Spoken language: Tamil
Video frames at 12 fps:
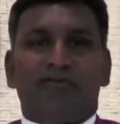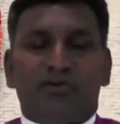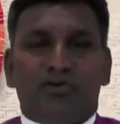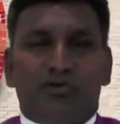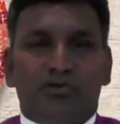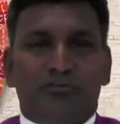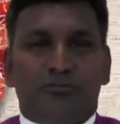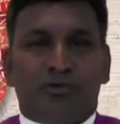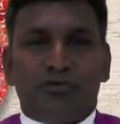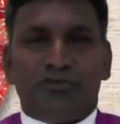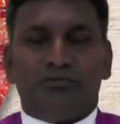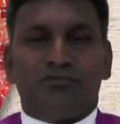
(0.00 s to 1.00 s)
அவர்களோடு
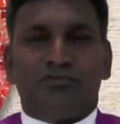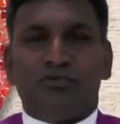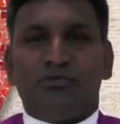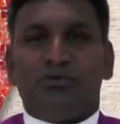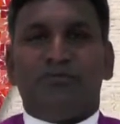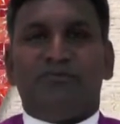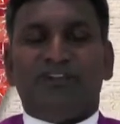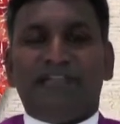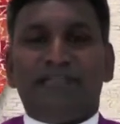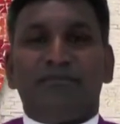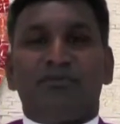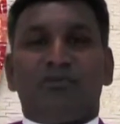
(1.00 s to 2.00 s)
பொன்னும் தூவும்
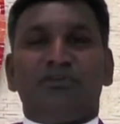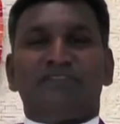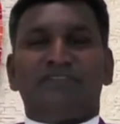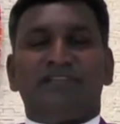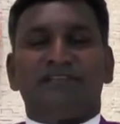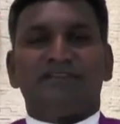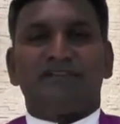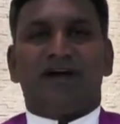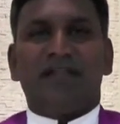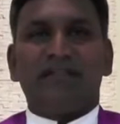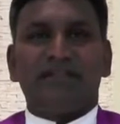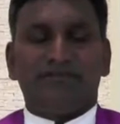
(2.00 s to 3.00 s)
வெள்ளியும் கொண்டு சென்று
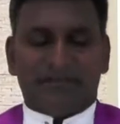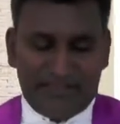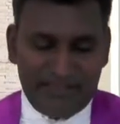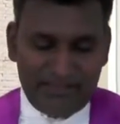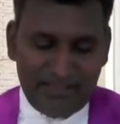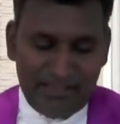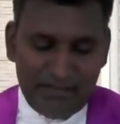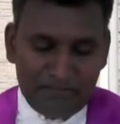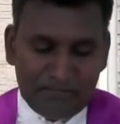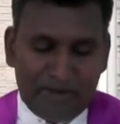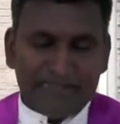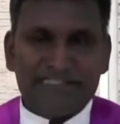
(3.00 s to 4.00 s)
ஆண்டவரை
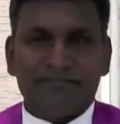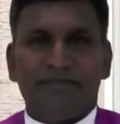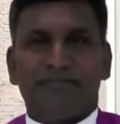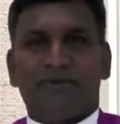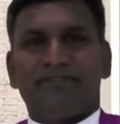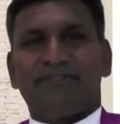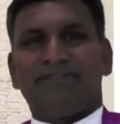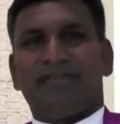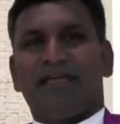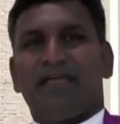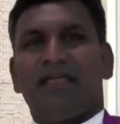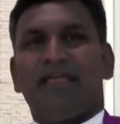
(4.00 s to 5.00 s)
மாட்சிமைப்படுத்த
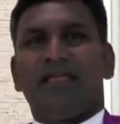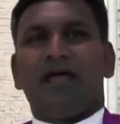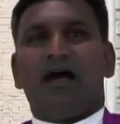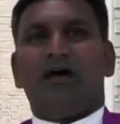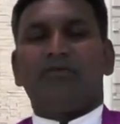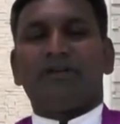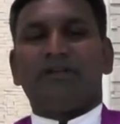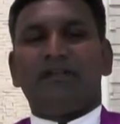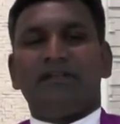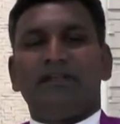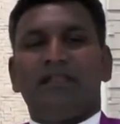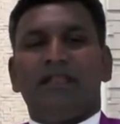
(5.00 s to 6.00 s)

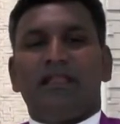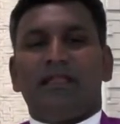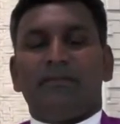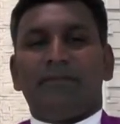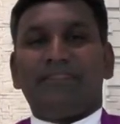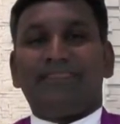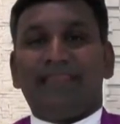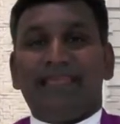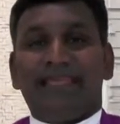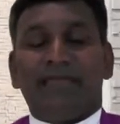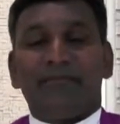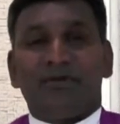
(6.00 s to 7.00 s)
அவர்கள்
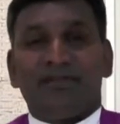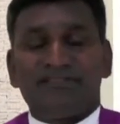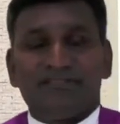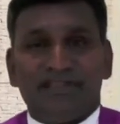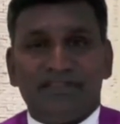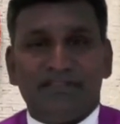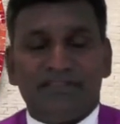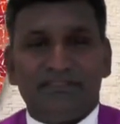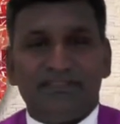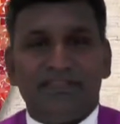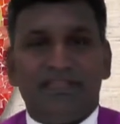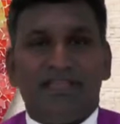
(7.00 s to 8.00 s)
பெத்தலகேமுக்கு
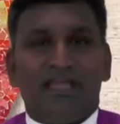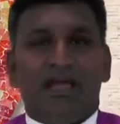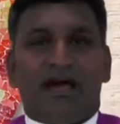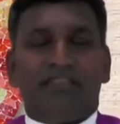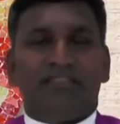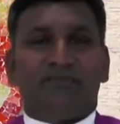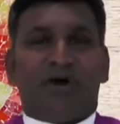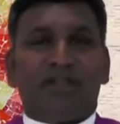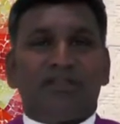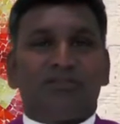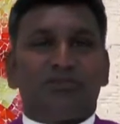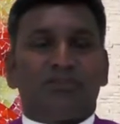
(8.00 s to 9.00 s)
சென்றது அந்த
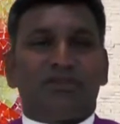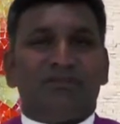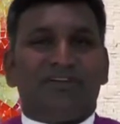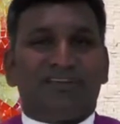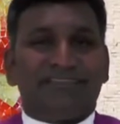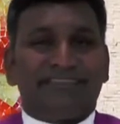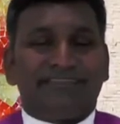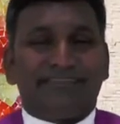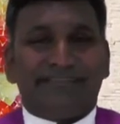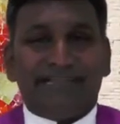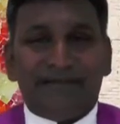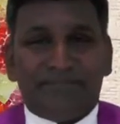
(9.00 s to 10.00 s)
வானத்தூதருடைய
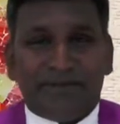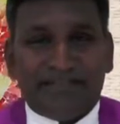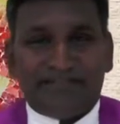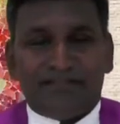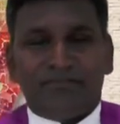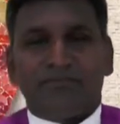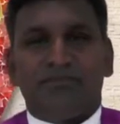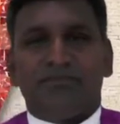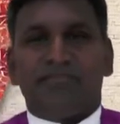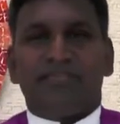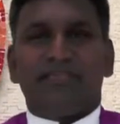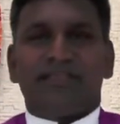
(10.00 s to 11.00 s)
வார்த்தைக்கு கீழ்ப்படிந்ததும்
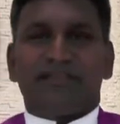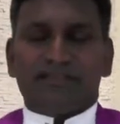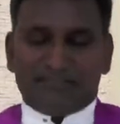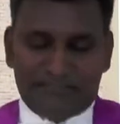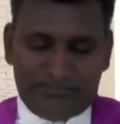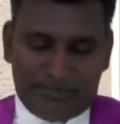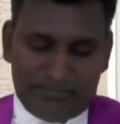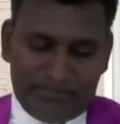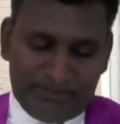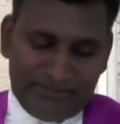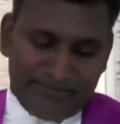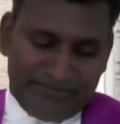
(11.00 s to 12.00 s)
இங்கே கிறிஸ்து
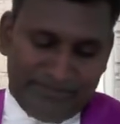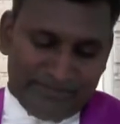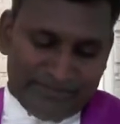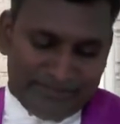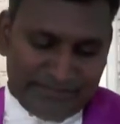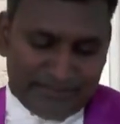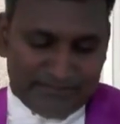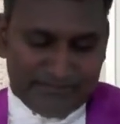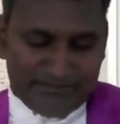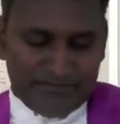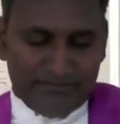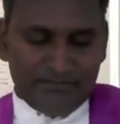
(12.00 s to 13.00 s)
பிறப்புக்கு வழிவகுத்தது